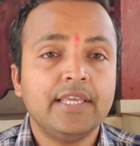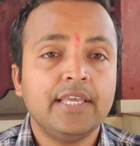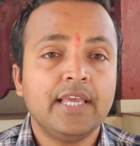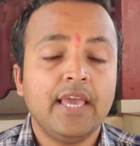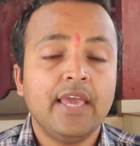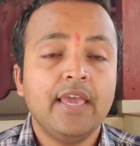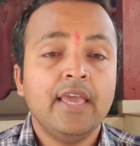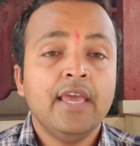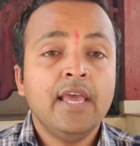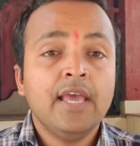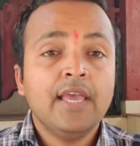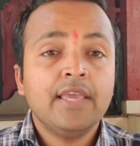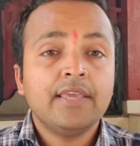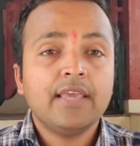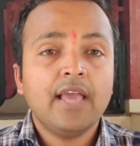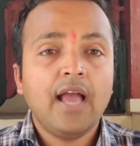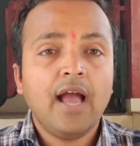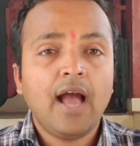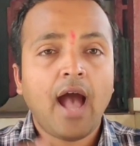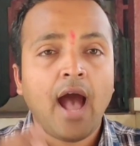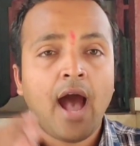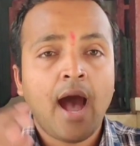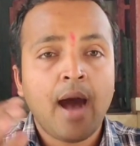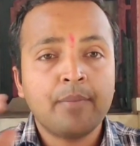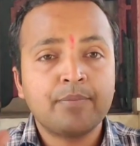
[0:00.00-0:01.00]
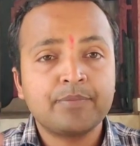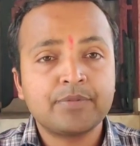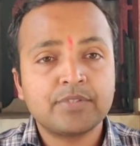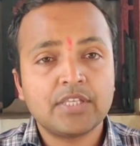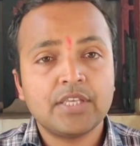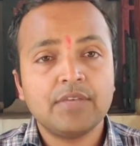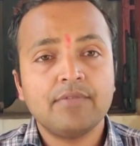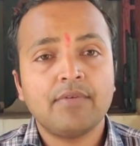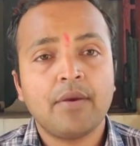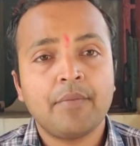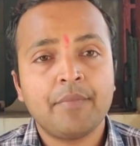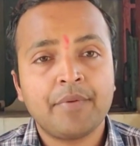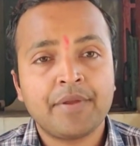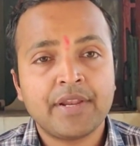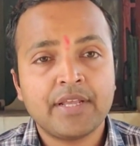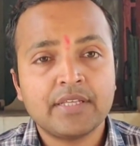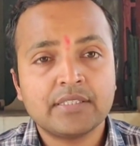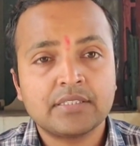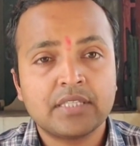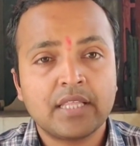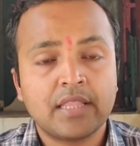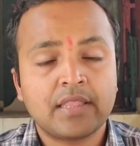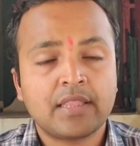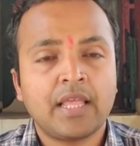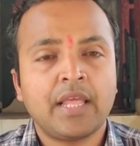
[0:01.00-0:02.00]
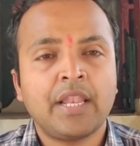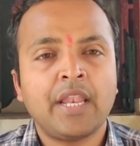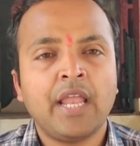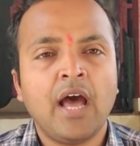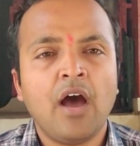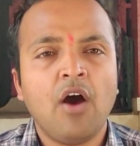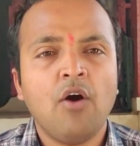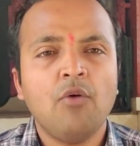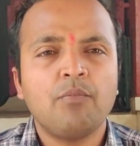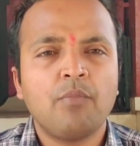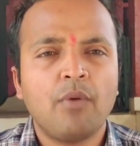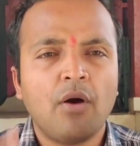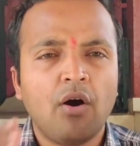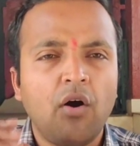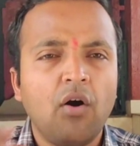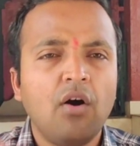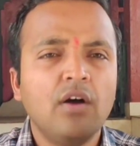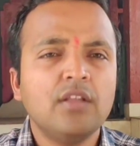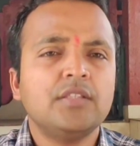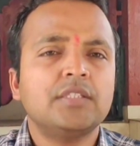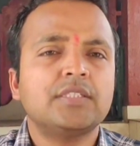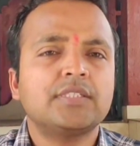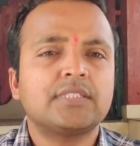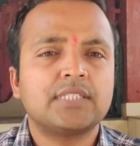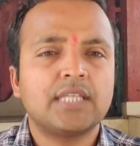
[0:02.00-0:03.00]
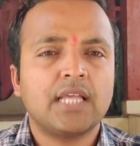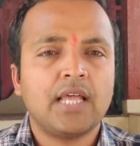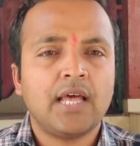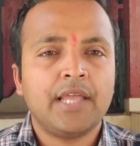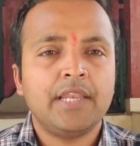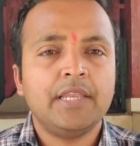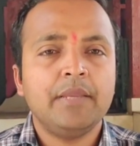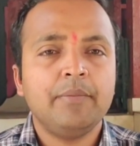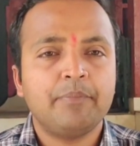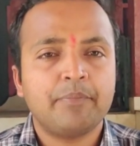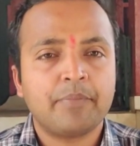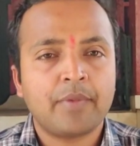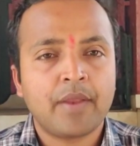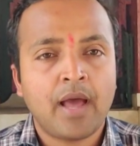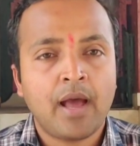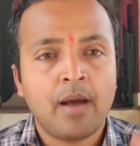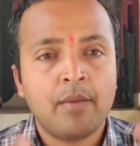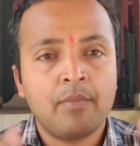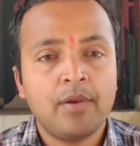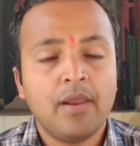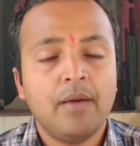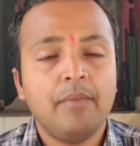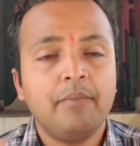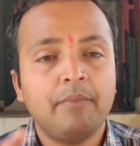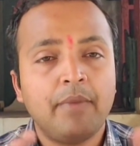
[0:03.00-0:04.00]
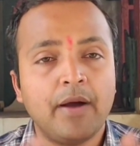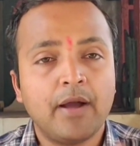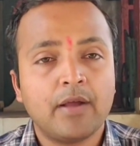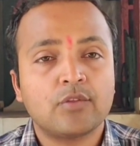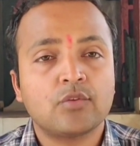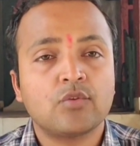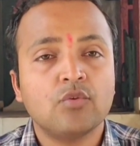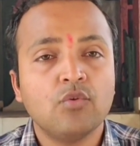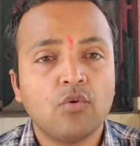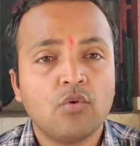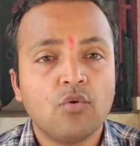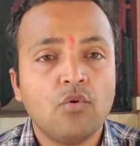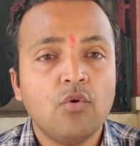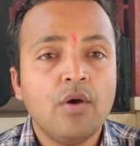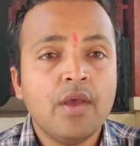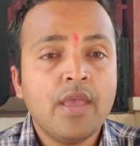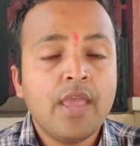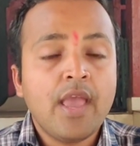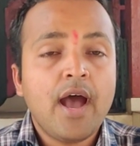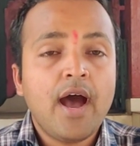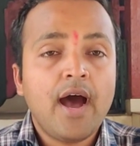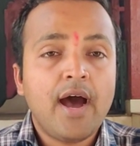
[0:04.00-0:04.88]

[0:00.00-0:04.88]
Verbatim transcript: रही है या आपसी वैमनस्थ तनाव बहुत सारी प्रॉब्लम भक्तों को